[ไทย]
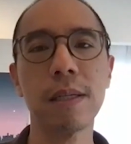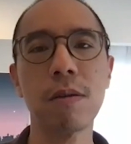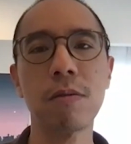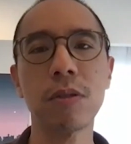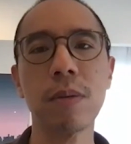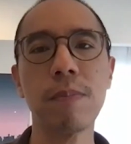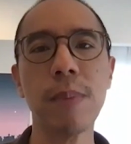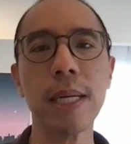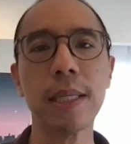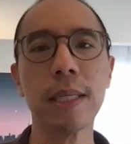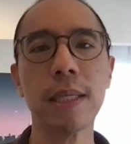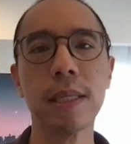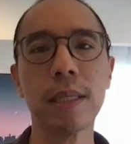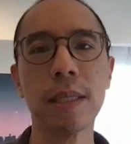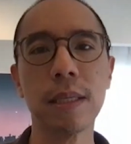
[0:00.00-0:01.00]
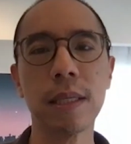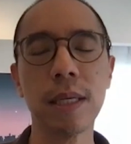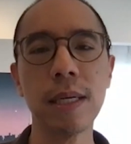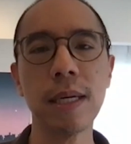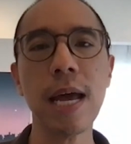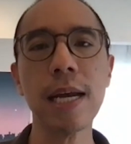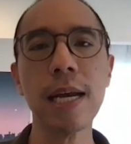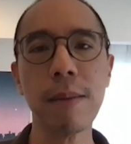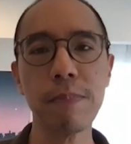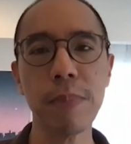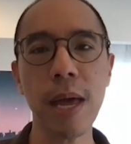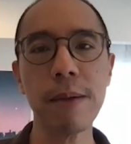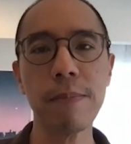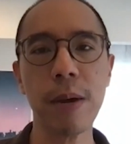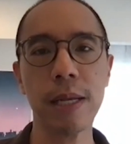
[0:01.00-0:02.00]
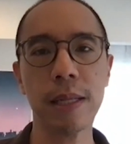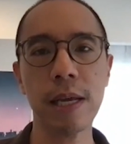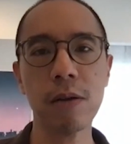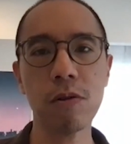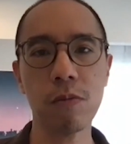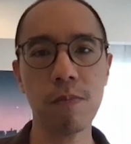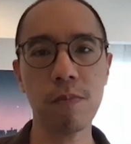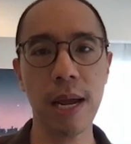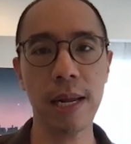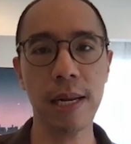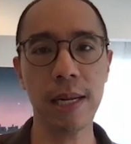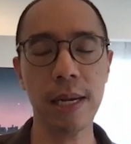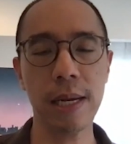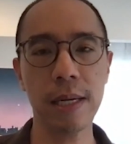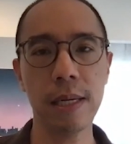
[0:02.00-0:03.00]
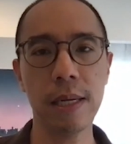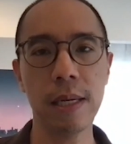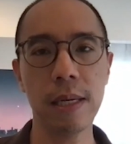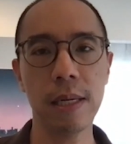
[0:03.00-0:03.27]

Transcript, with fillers: เราสามารถคิดได้ทำได้ภายใต้กฎหมายอย่างเงี้ย